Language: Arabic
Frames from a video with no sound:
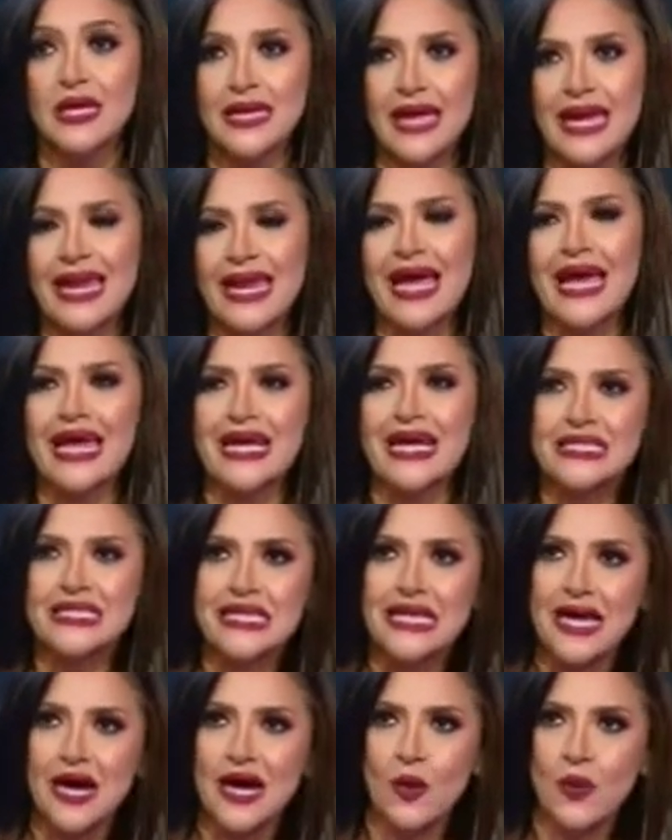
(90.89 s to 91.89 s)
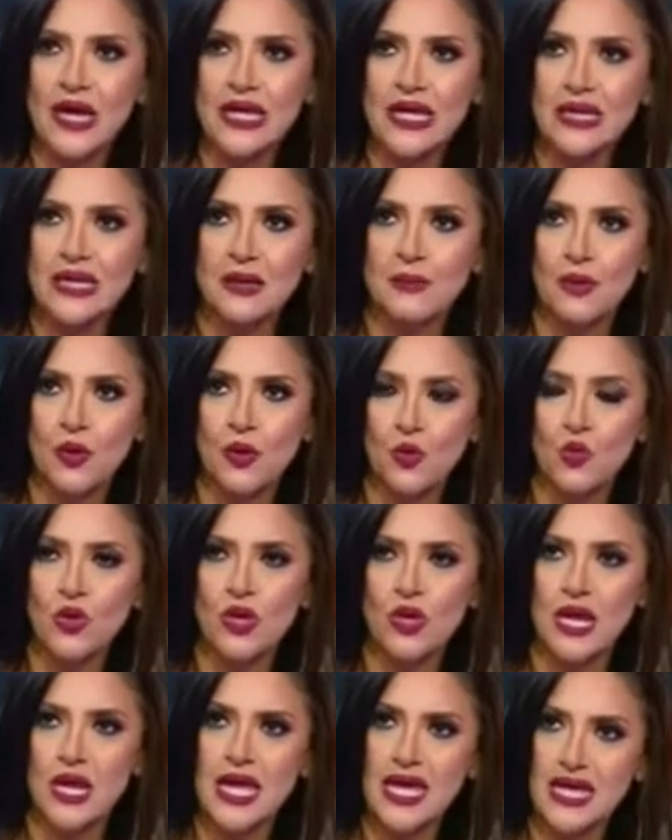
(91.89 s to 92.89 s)
يعني هل عندي جهه واحده
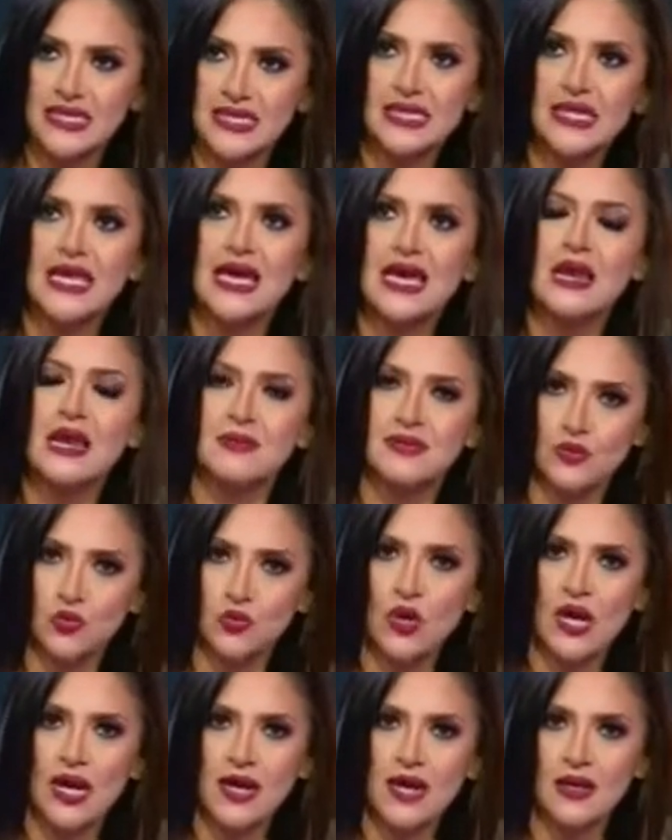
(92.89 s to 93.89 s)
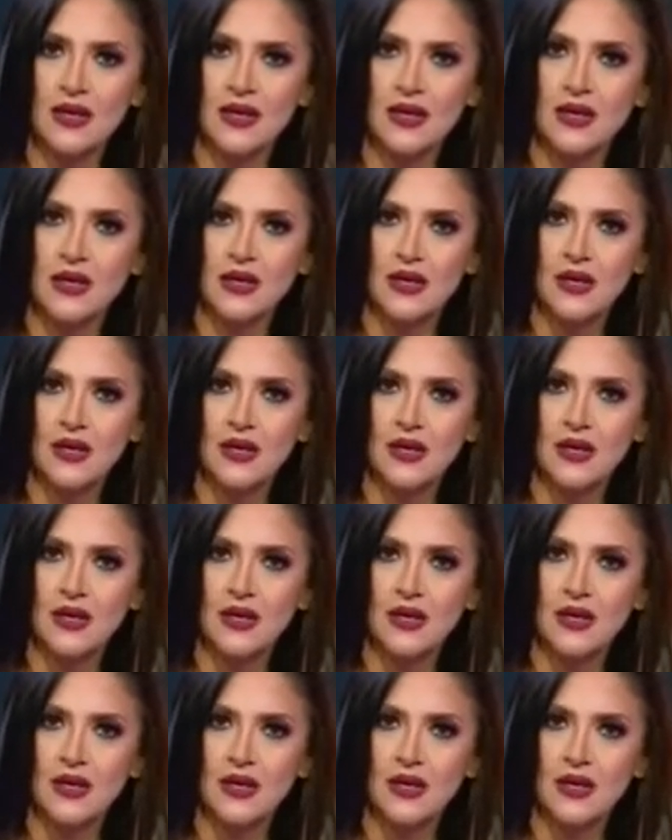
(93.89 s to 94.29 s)
بقول هي دي الجهه اللي مسؤوله عنها